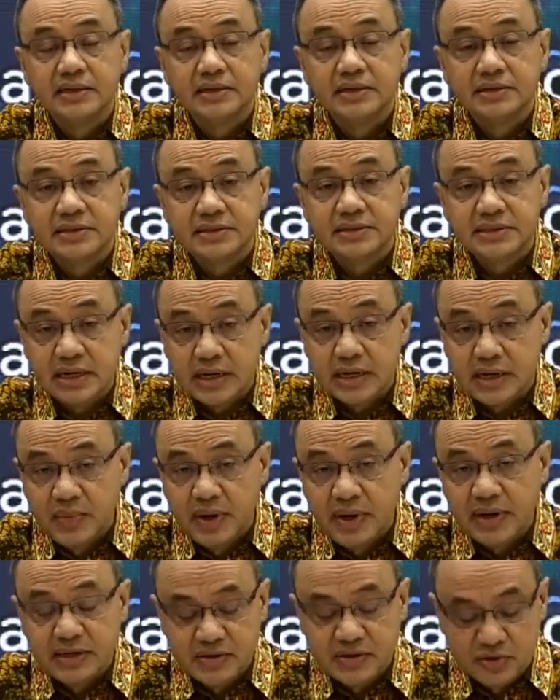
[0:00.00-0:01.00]
Sejak
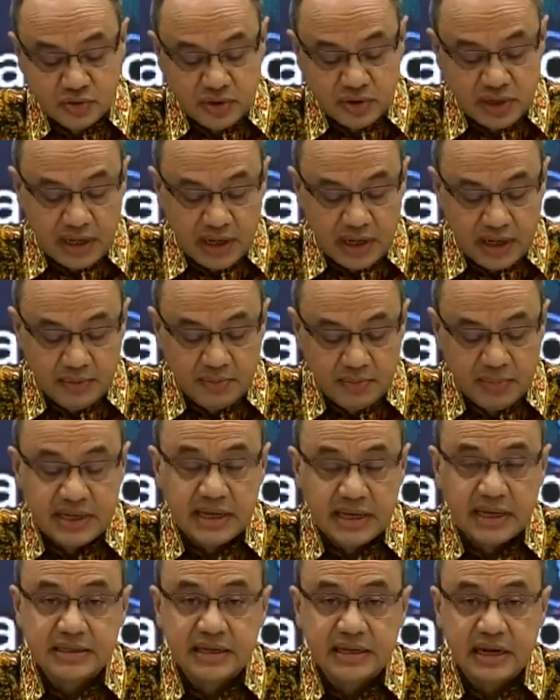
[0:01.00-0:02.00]
kemarin sudah melihat di